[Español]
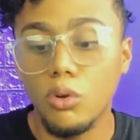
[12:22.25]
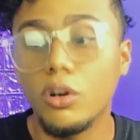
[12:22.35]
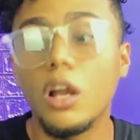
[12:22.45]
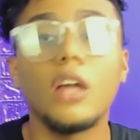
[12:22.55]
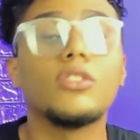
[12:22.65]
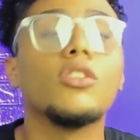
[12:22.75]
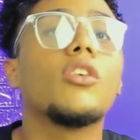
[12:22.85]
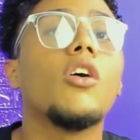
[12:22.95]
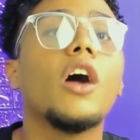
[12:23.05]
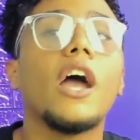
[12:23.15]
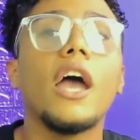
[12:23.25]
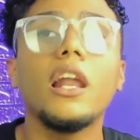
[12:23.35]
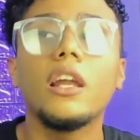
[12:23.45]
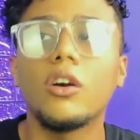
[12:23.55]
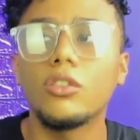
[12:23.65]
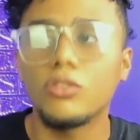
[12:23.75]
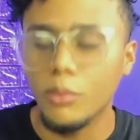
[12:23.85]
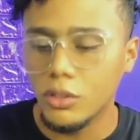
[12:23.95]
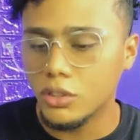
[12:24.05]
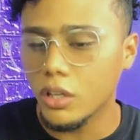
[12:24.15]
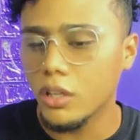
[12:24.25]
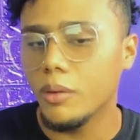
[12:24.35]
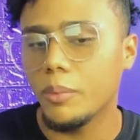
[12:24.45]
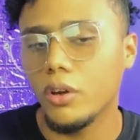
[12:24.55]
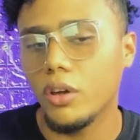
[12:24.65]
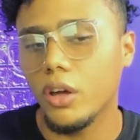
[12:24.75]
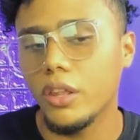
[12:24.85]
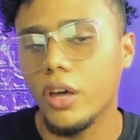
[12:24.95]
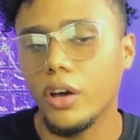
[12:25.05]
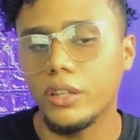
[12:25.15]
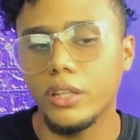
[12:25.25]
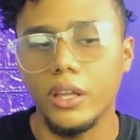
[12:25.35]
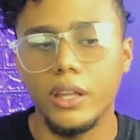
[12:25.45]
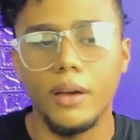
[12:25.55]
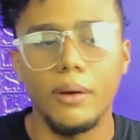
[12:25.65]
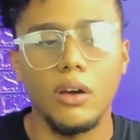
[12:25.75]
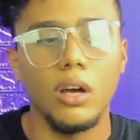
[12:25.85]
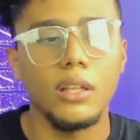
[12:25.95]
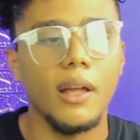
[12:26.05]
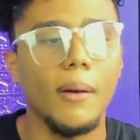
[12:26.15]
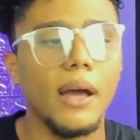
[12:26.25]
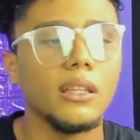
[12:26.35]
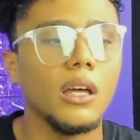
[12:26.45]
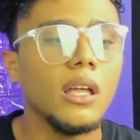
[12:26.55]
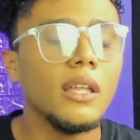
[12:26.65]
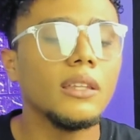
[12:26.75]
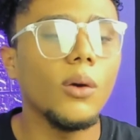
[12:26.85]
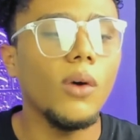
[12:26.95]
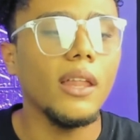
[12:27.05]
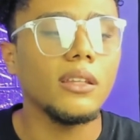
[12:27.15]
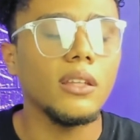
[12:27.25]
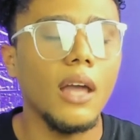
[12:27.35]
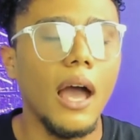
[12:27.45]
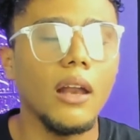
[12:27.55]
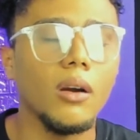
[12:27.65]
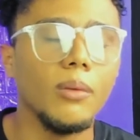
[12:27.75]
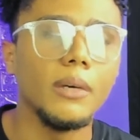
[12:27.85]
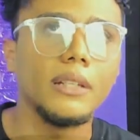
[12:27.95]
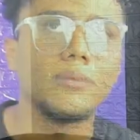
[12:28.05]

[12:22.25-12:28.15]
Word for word: relación con él y con su bolsillo. pero ¿qué Dios que tiene que ver con esa vaina? Te voy a decir algo, man.